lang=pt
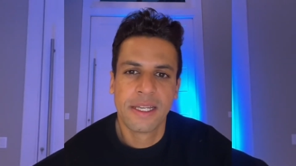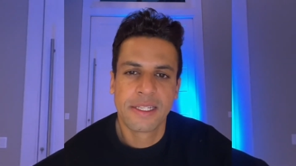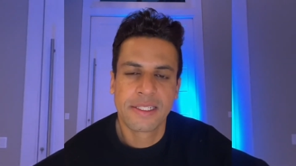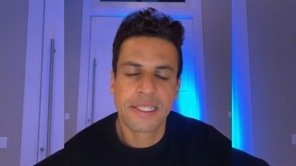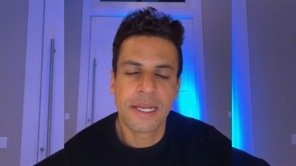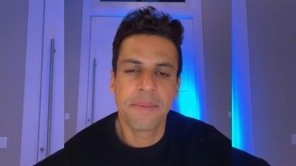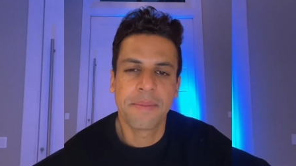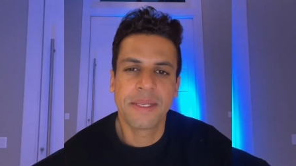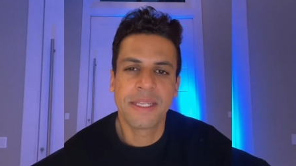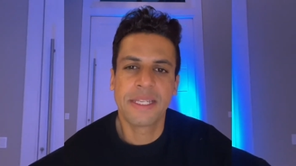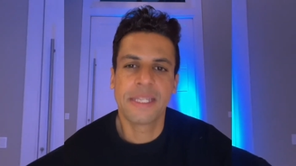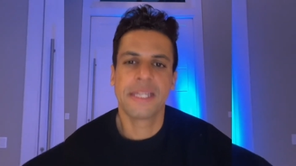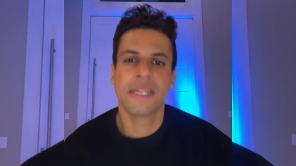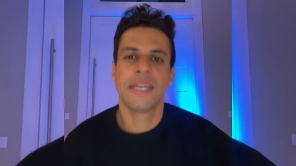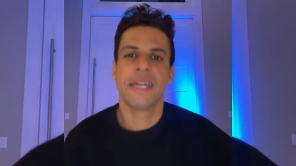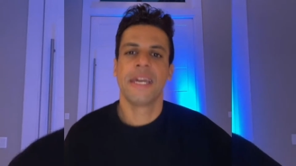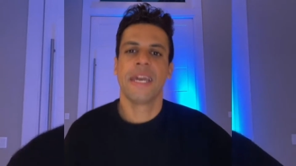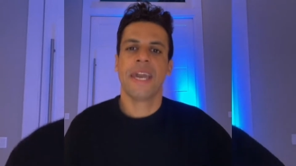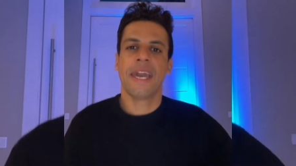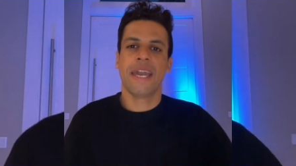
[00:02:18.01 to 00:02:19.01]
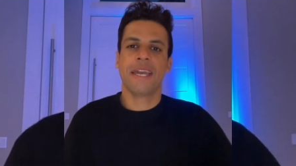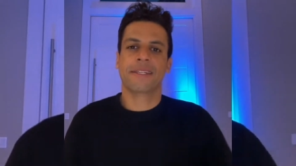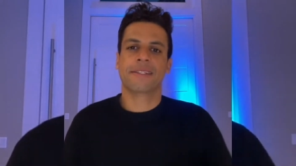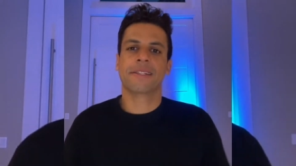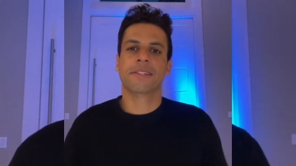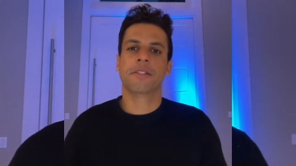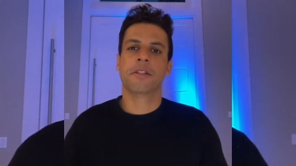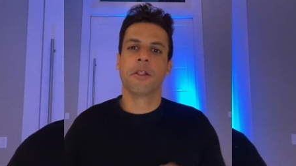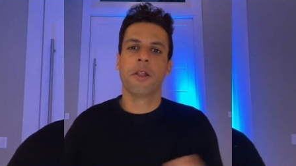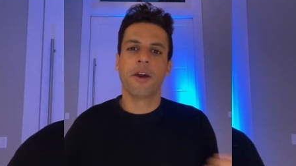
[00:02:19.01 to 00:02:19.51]
Sabe
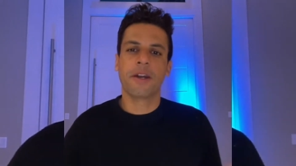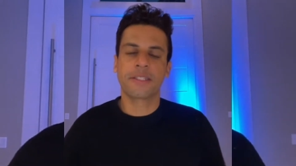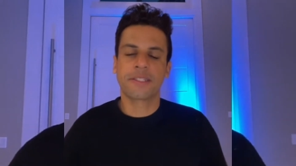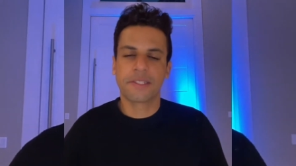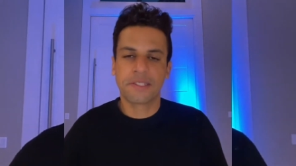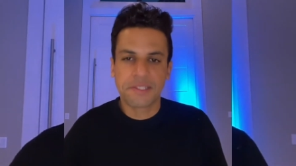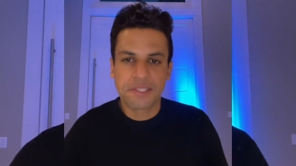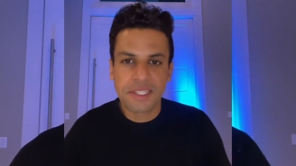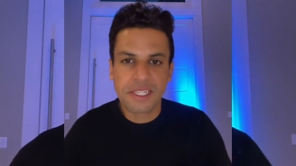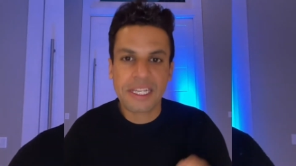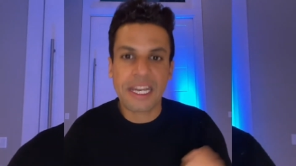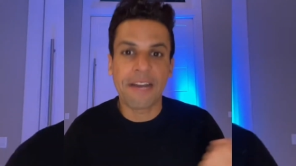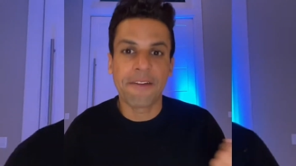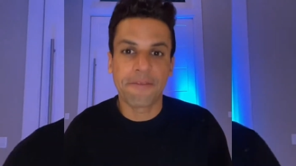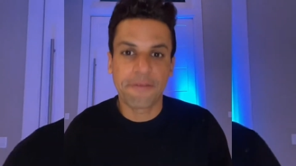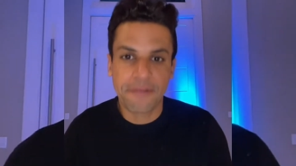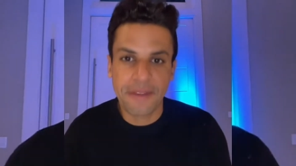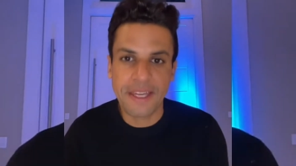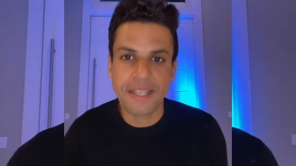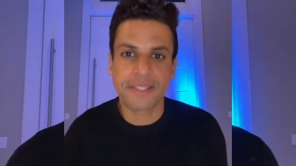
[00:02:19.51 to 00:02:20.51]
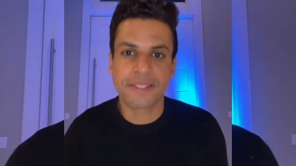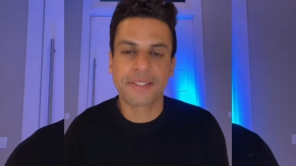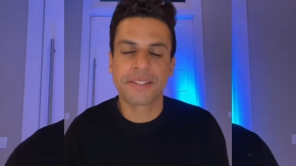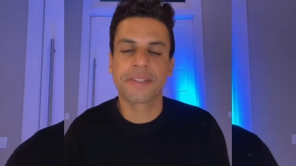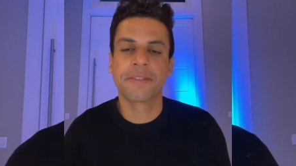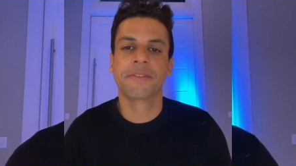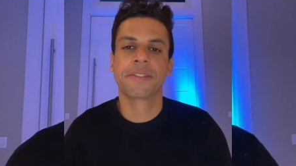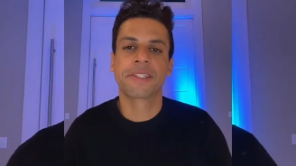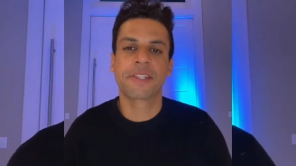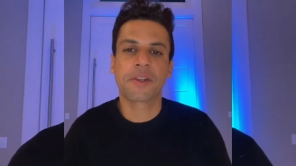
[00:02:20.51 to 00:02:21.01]
essas lojas de cafés
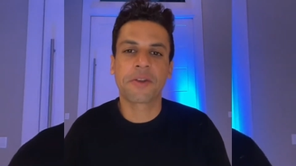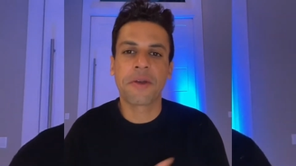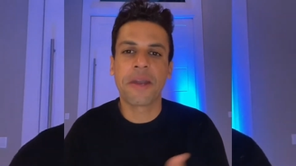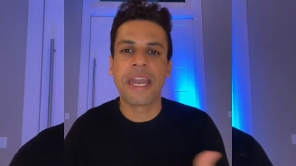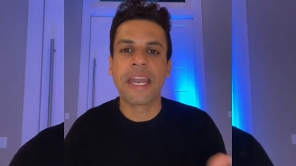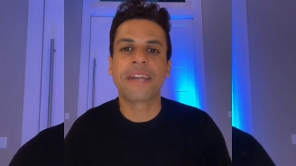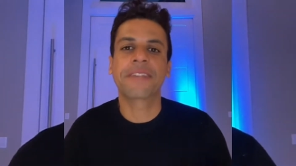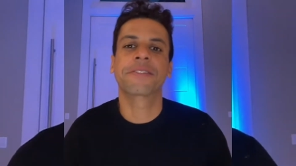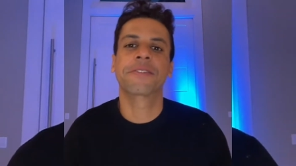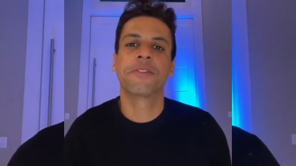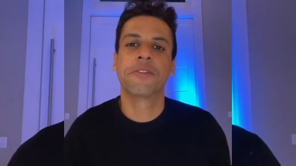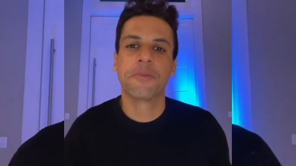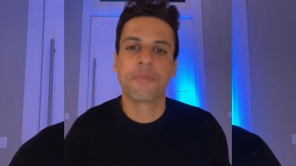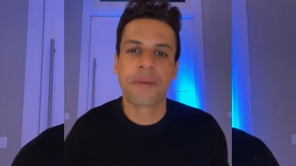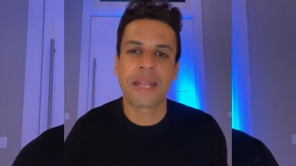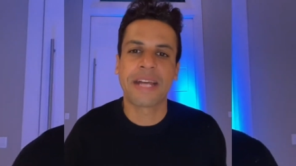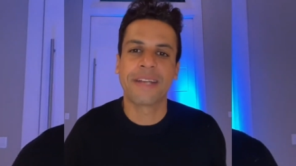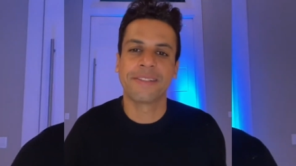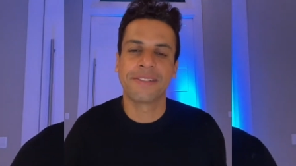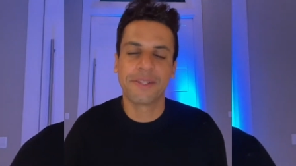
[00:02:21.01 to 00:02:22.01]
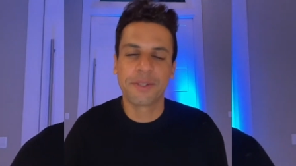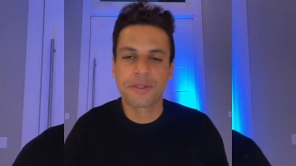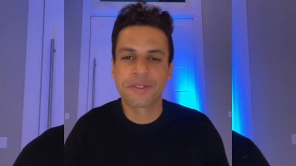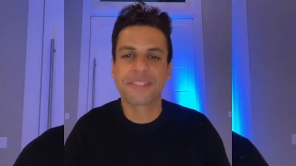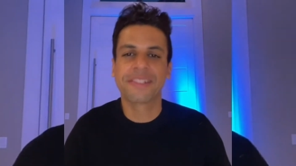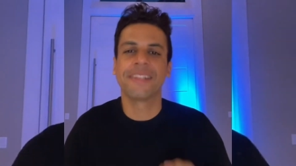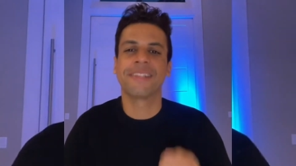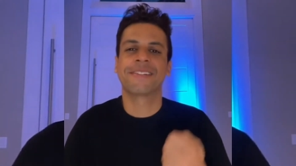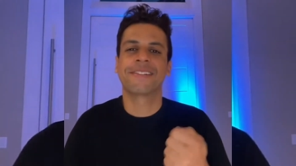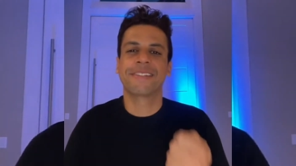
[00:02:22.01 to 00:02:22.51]
que você conhece no Brasil, que
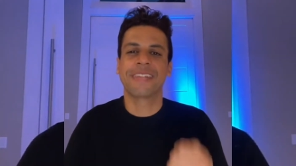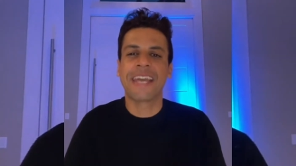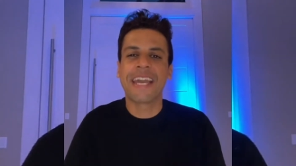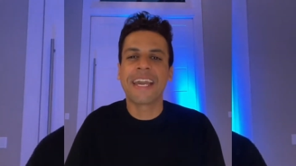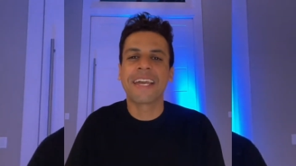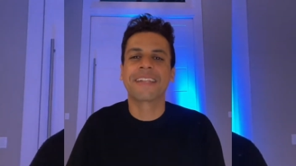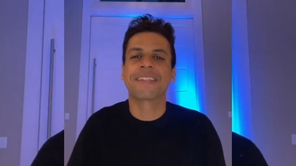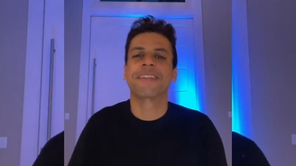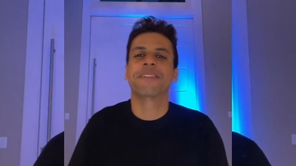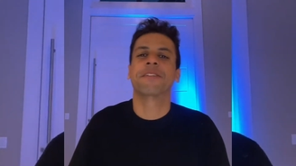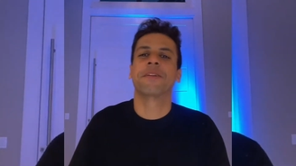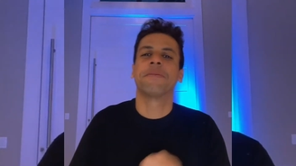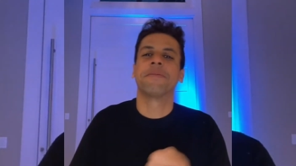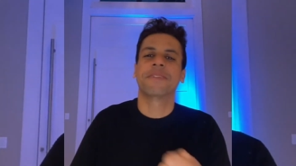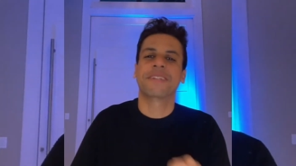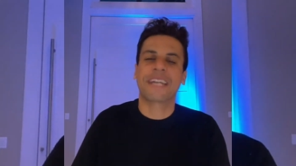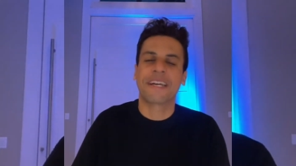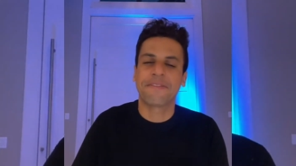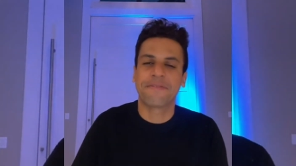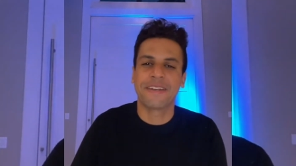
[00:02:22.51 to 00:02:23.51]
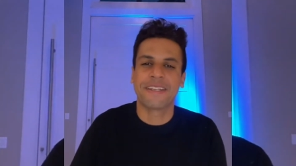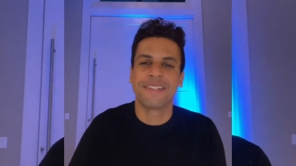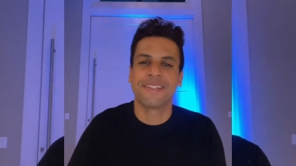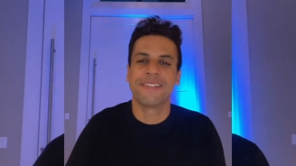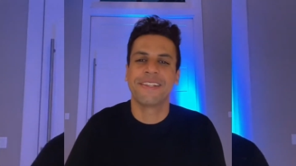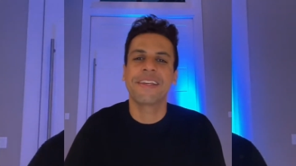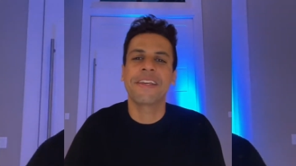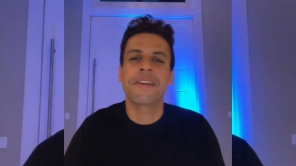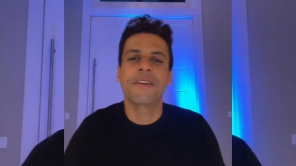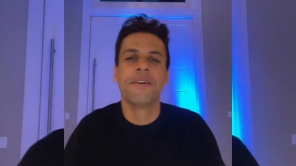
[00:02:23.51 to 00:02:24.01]
você senta, toma um
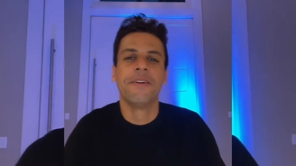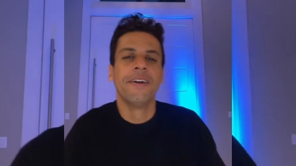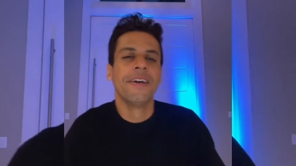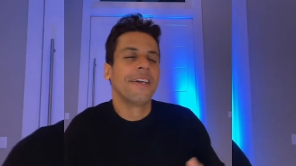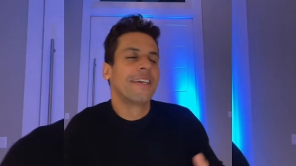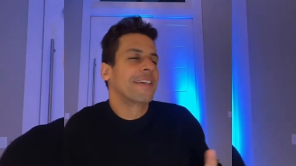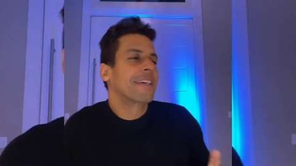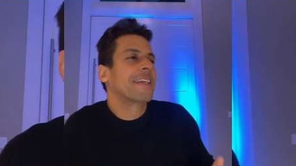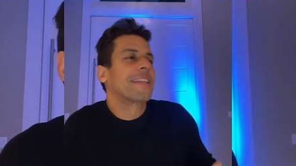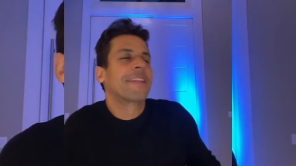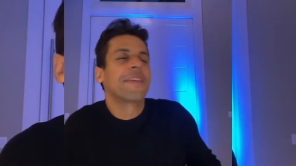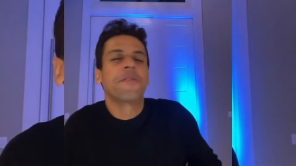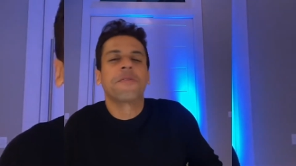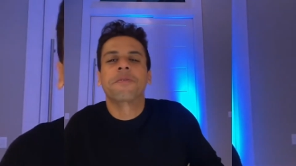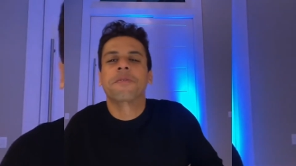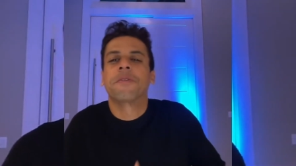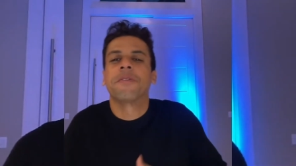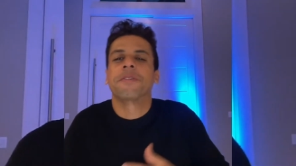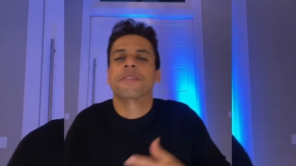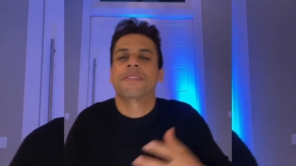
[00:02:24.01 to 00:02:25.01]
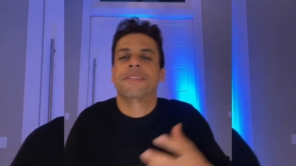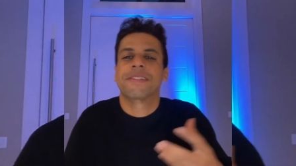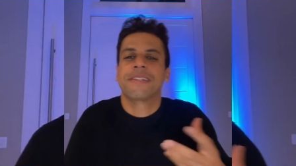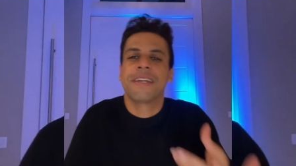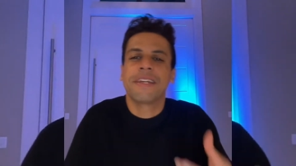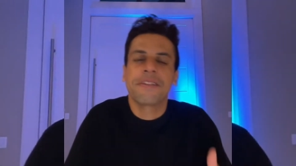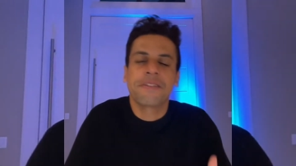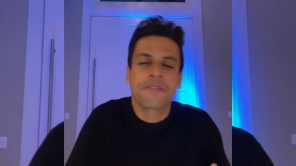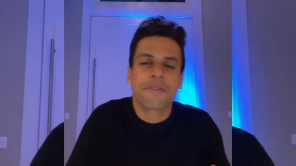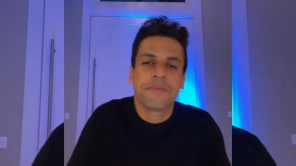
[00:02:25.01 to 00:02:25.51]
cafezinho, que tem um
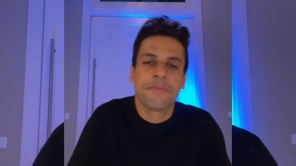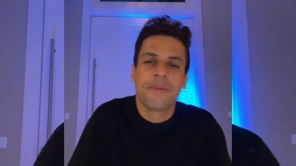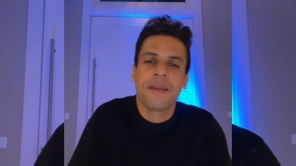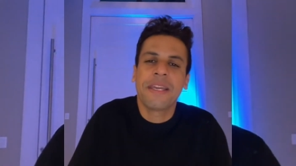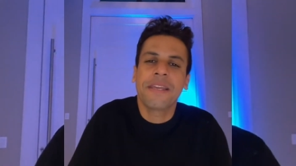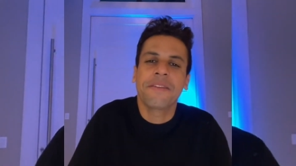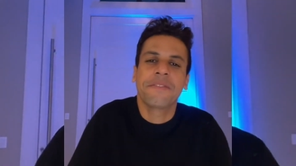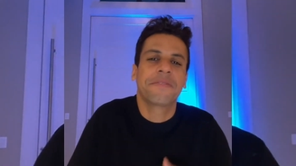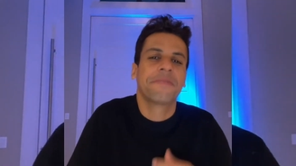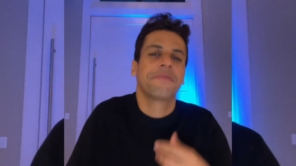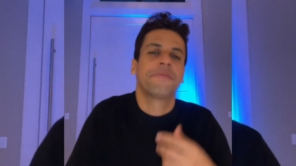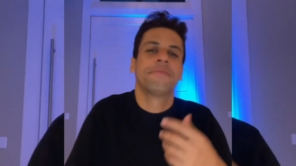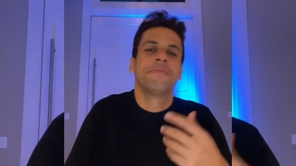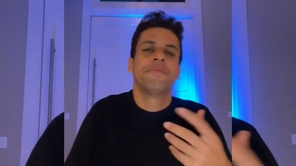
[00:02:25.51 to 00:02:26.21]
conceito bem,